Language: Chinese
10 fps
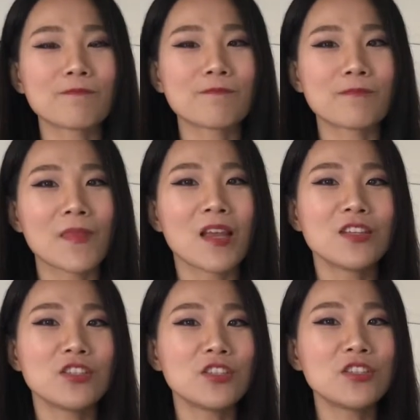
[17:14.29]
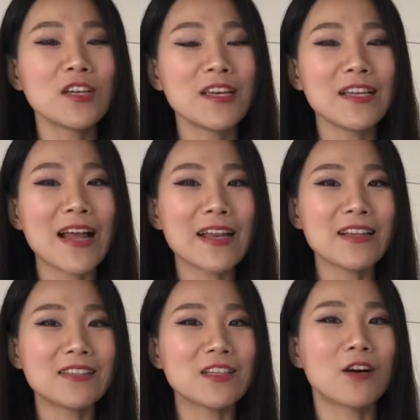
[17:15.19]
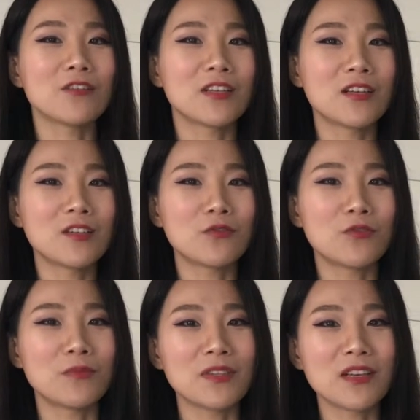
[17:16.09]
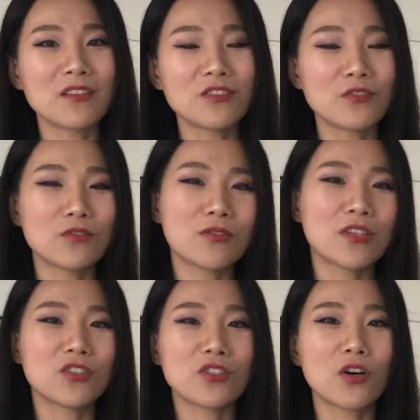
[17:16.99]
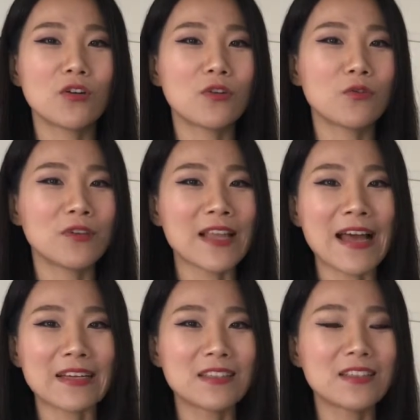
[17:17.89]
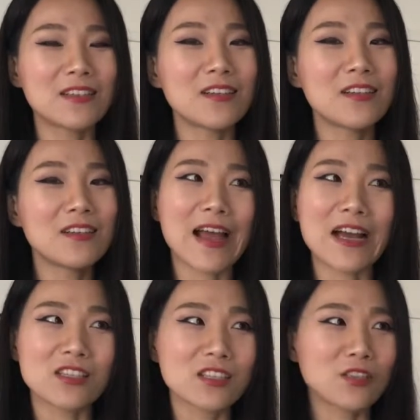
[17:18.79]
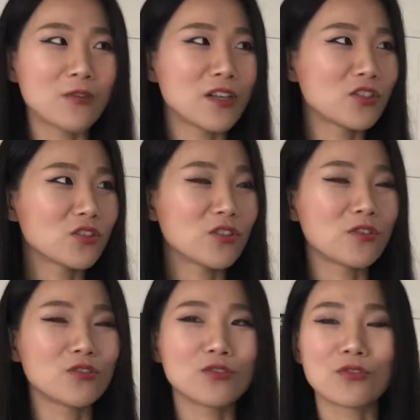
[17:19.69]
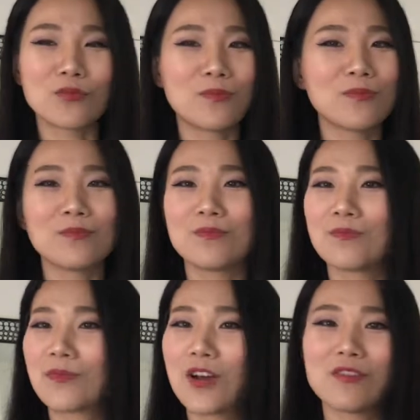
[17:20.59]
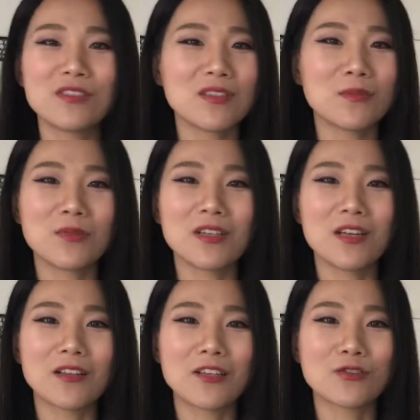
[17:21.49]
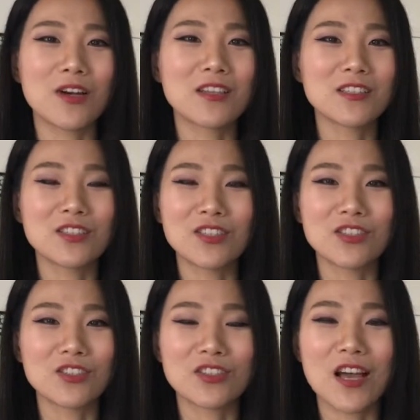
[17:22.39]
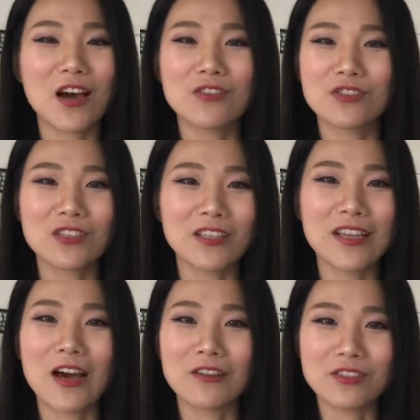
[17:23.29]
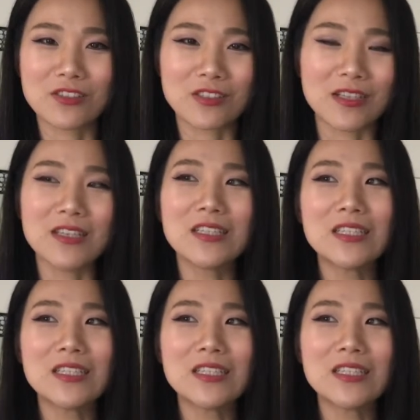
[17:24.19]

嗯，其实这个意大利饺呢，我们当时做完之后，我大哥他吃完之后就。 高兴的不得了，他说啊，这个简直是太好吃了，太好吃了。